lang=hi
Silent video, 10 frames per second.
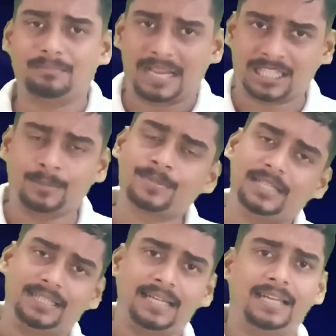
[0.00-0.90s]
मैक्सिमम
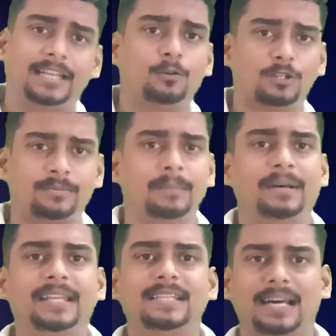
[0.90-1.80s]
सीटें हर एक कोर्स में
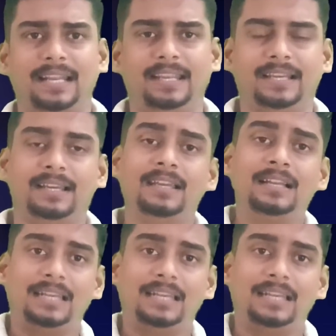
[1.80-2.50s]
भरी जा रही हैं